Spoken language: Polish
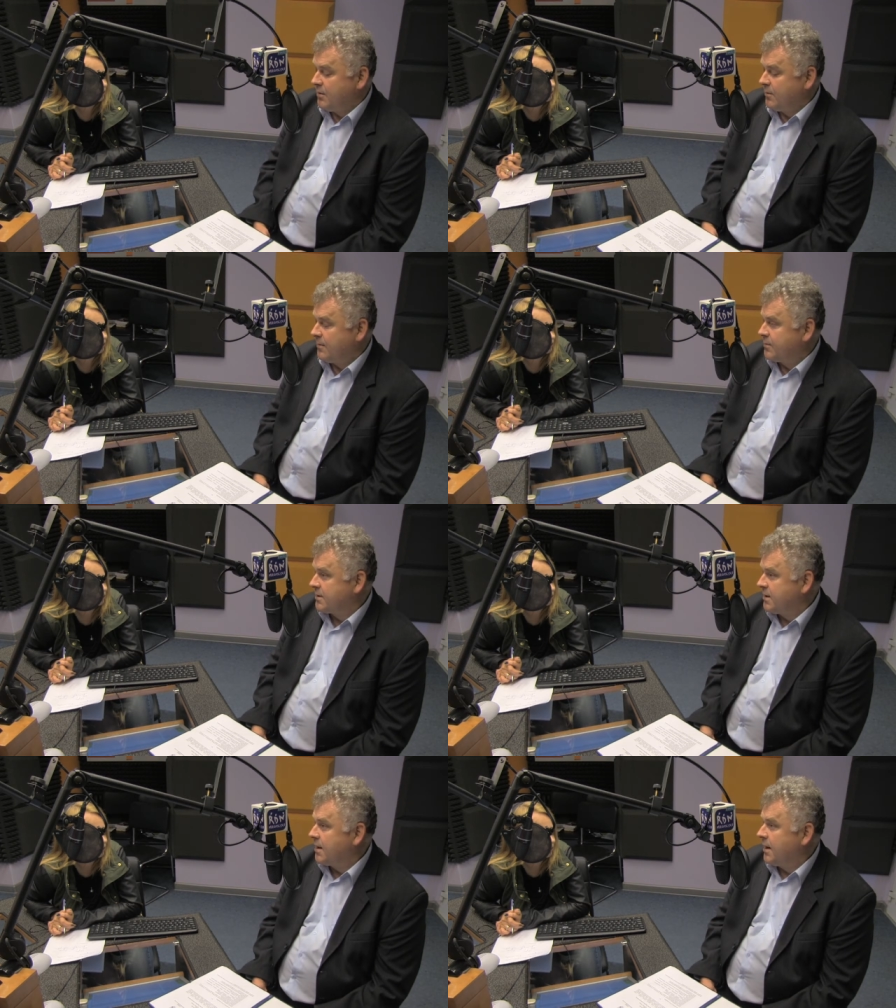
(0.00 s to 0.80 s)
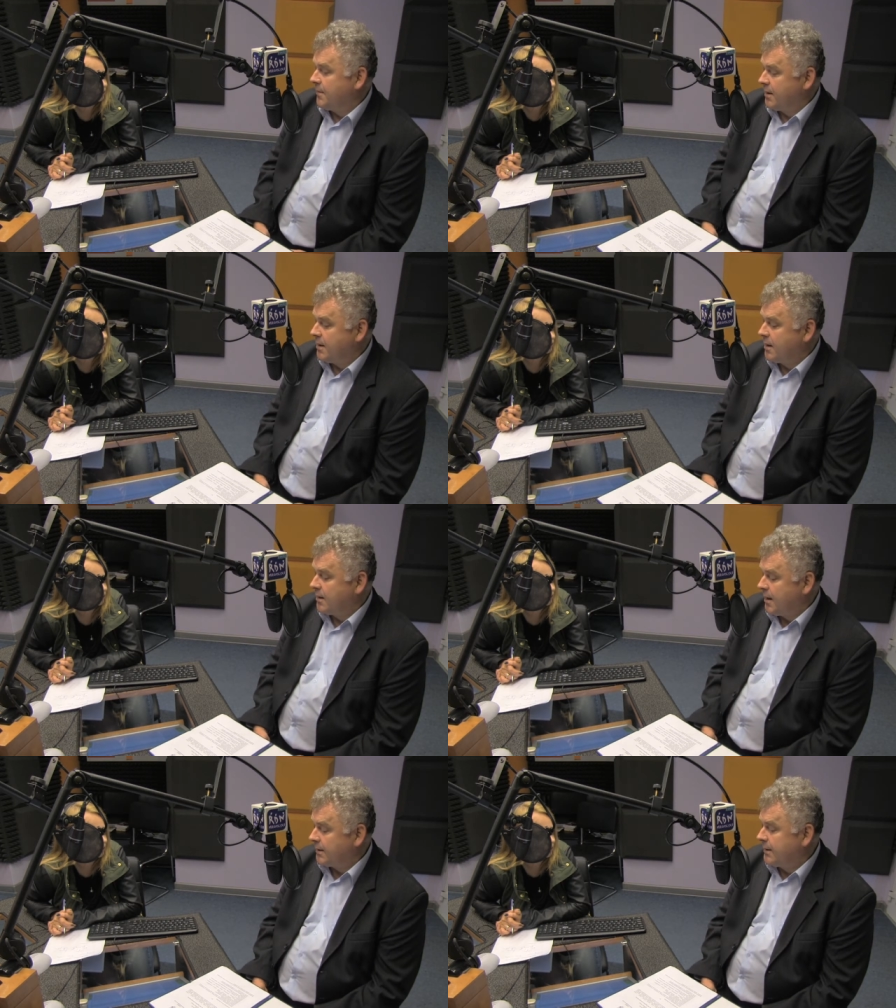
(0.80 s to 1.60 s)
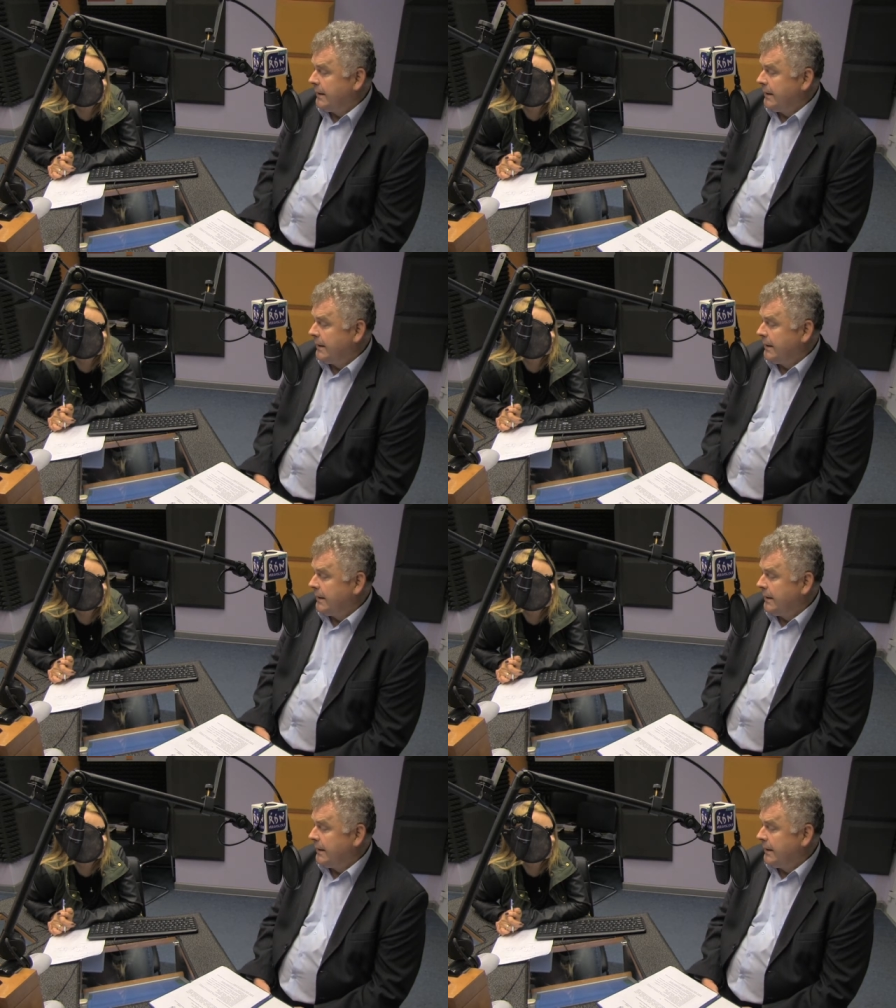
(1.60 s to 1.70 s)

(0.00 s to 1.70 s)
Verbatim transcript: się przez kilka, kilka lat.